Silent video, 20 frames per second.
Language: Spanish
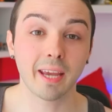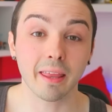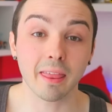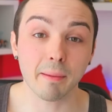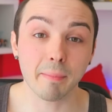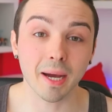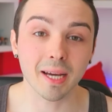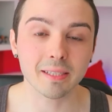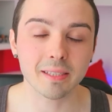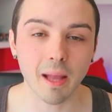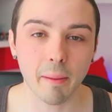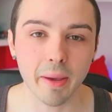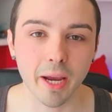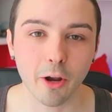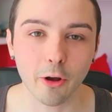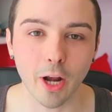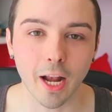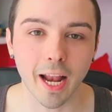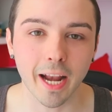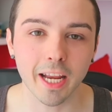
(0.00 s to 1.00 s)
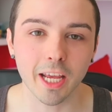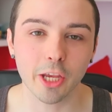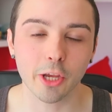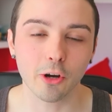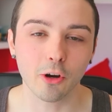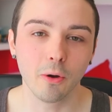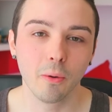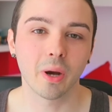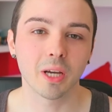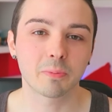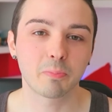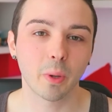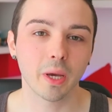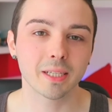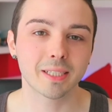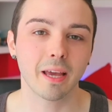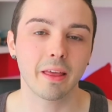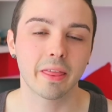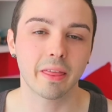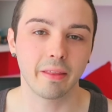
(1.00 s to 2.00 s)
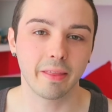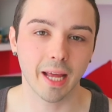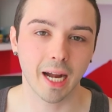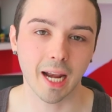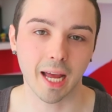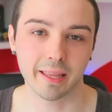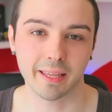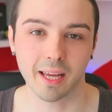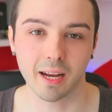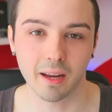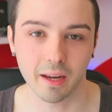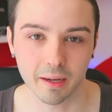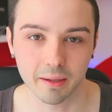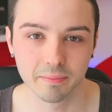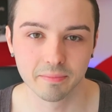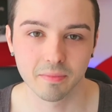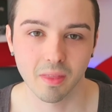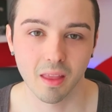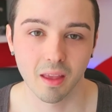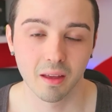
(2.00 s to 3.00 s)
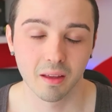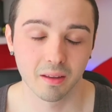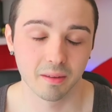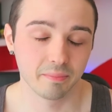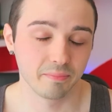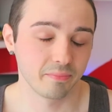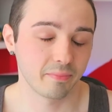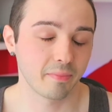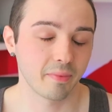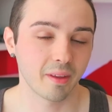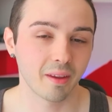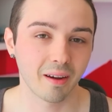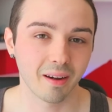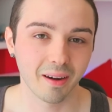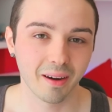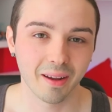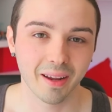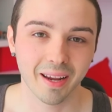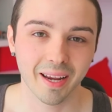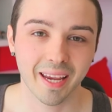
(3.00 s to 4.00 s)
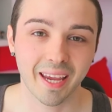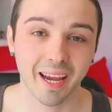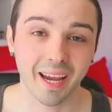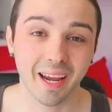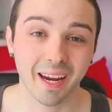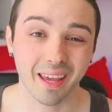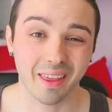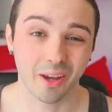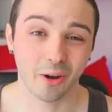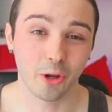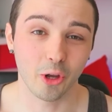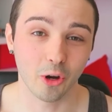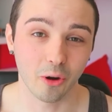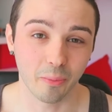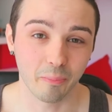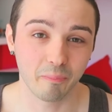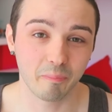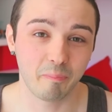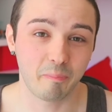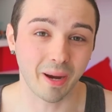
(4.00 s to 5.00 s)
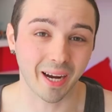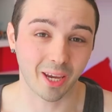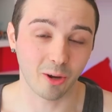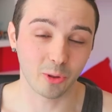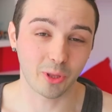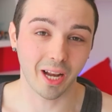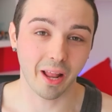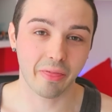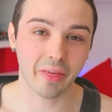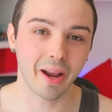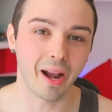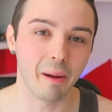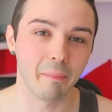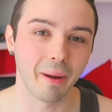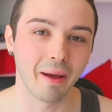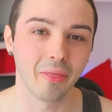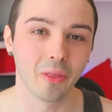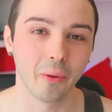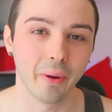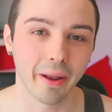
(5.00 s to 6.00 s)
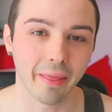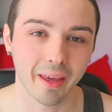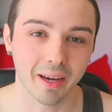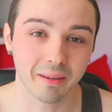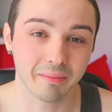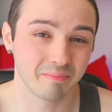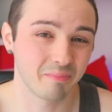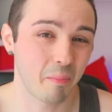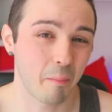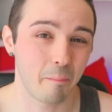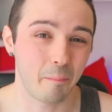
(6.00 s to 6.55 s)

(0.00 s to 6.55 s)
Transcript: Que además, también con el anillo, pues puedes encender la tele ¿Qué digo yo, ¿para qué utilizar el mando, verdad?